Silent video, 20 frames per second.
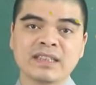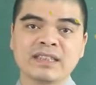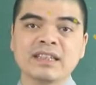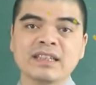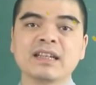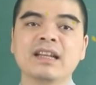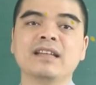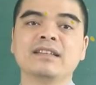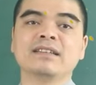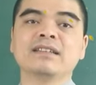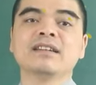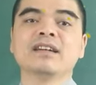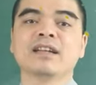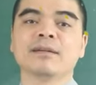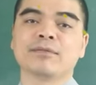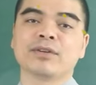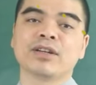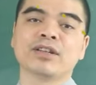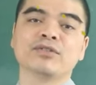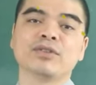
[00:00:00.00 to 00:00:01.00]
Nhất là những người
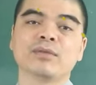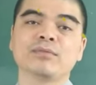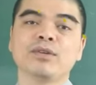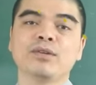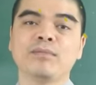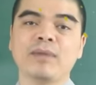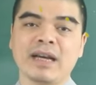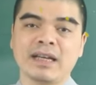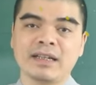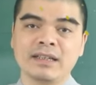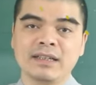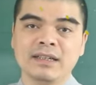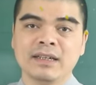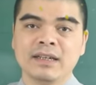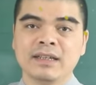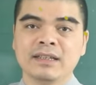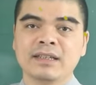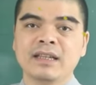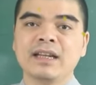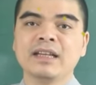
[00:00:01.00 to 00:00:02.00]
làm kinh doanh buôn bán ấy,
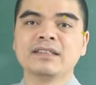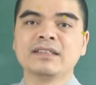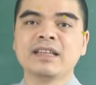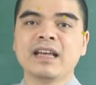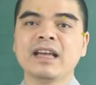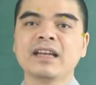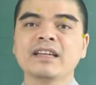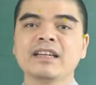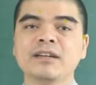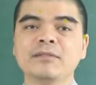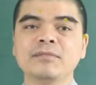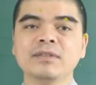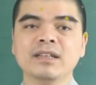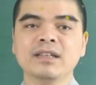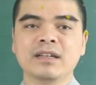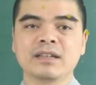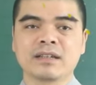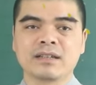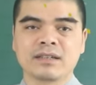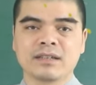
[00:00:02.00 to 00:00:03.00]
thì lại dễ kiếm
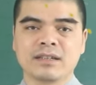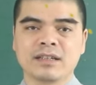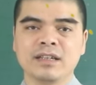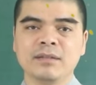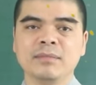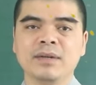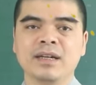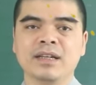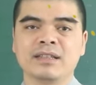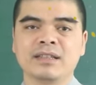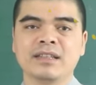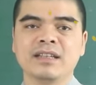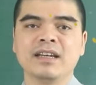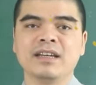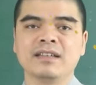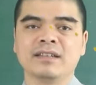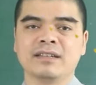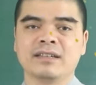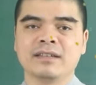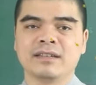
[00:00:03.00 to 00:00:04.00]
được khi mà
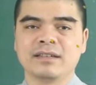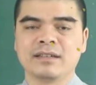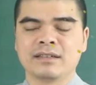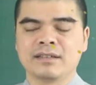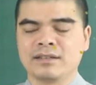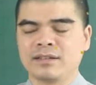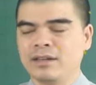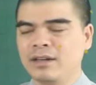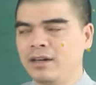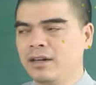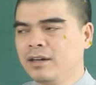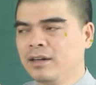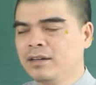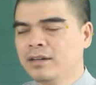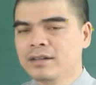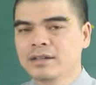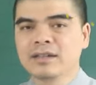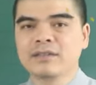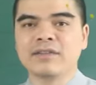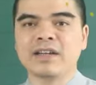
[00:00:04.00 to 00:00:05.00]
tiền nó
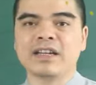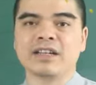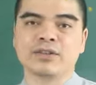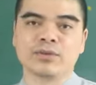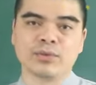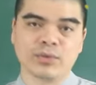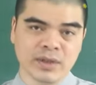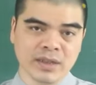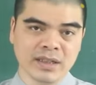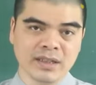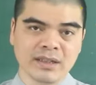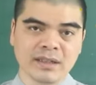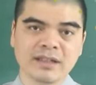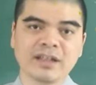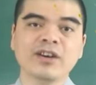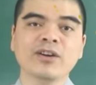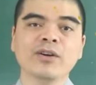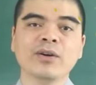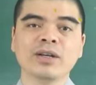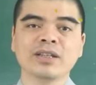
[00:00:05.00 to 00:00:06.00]
về để túi,
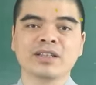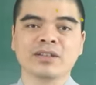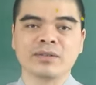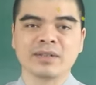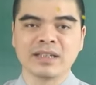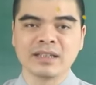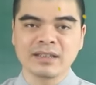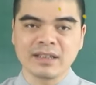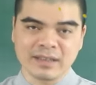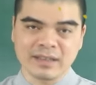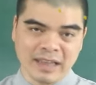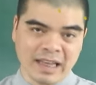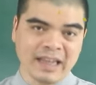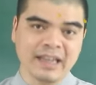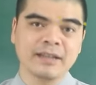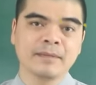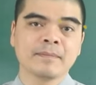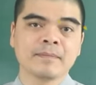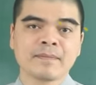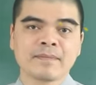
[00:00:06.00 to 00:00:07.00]
cơ hội thì nó đến tận
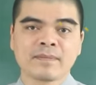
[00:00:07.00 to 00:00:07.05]
tay.